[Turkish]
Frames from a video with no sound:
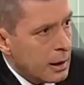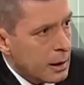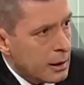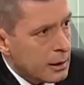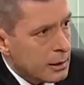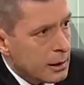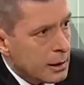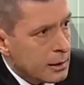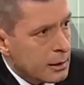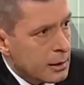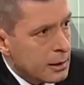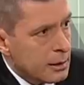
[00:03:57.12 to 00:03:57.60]
ne
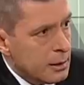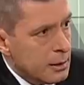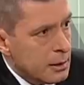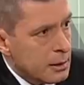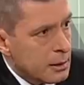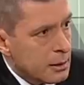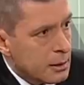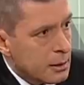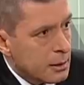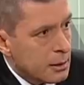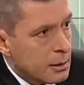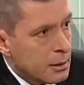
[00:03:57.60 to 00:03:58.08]
kadar
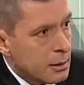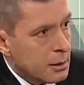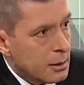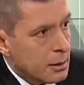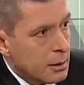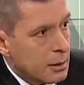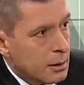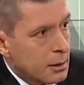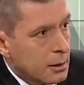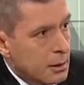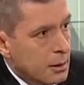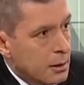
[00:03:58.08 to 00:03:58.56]
288
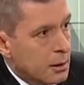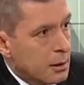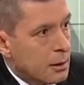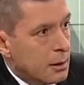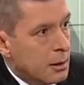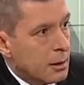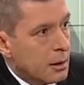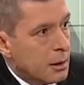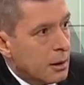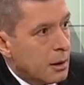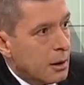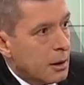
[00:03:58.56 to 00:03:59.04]
dediniz? euro.
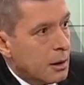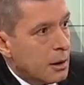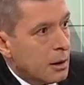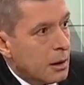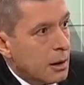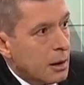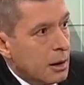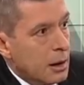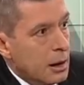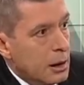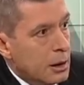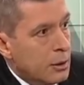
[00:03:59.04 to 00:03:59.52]

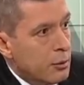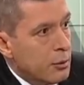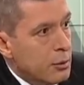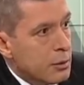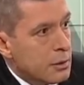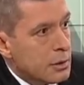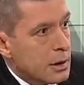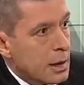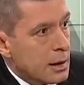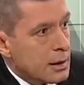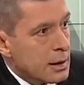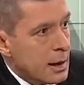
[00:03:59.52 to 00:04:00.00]

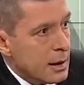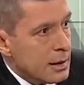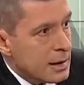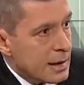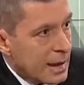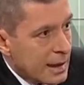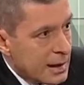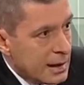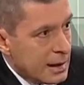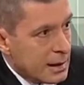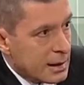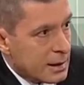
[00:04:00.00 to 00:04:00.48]

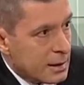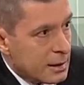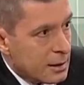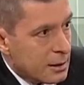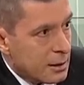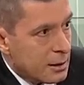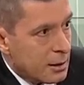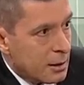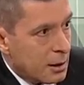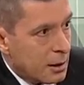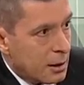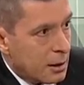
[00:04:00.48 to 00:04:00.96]
288
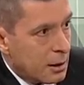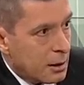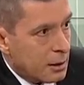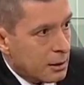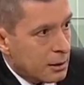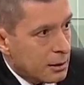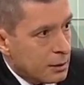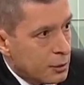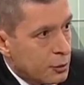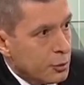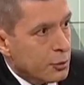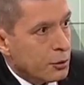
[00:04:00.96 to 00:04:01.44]
evet.
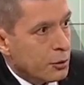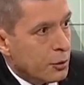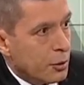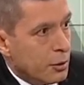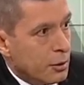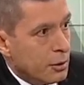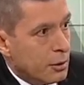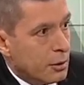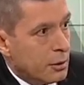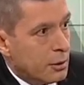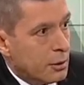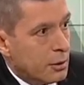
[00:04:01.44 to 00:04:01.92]
euro.
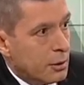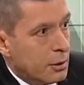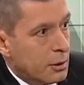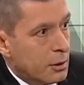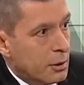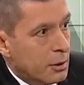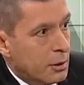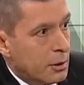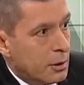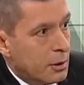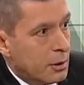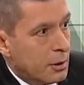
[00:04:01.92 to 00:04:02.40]

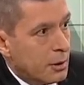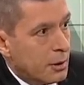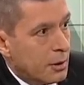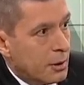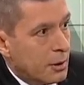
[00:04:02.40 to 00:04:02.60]
Verdiğiniz